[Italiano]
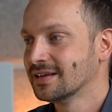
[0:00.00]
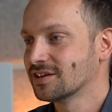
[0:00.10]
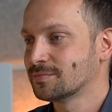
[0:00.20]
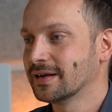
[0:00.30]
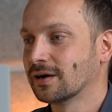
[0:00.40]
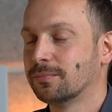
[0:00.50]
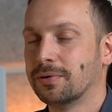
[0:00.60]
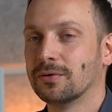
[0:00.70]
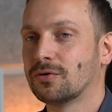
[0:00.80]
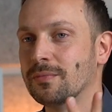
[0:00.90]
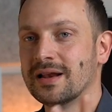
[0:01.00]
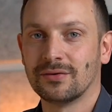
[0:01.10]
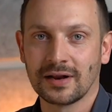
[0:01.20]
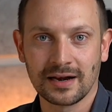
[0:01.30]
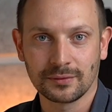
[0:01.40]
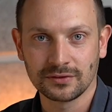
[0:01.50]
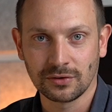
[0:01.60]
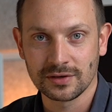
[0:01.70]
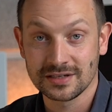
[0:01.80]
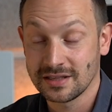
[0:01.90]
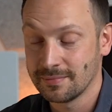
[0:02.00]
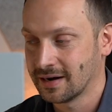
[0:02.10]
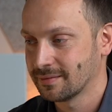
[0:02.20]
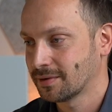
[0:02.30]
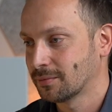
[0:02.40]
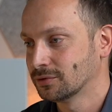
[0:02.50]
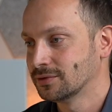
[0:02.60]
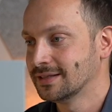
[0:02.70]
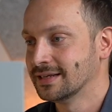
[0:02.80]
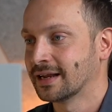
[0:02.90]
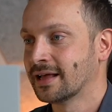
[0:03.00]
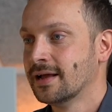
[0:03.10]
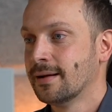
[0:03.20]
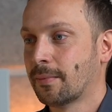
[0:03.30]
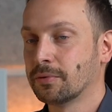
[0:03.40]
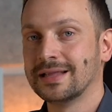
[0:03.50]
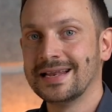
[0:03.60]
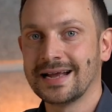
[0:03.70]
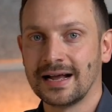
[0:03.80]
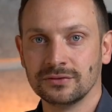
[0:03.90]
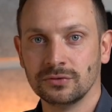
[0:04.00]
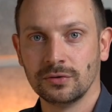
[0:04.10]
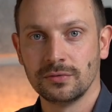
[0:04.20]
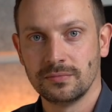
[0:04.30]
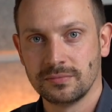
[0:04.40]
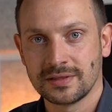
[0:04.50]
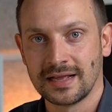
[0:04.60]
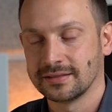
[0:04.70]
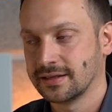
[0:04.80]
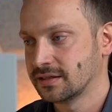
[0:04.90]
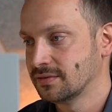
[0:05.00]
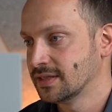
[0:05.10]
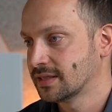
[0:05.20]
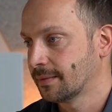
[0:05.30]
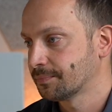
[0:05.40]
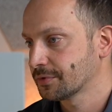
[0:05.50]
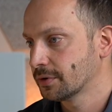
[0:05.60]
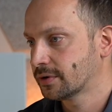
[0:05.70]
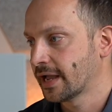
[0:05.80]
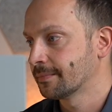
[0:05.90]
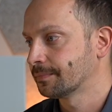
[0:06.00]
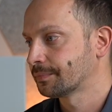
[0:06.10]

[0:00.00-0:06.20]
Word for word: che spiega come lavorare 4 ore a settimana, per modo di dire, proprio delegando tante attività. Ok.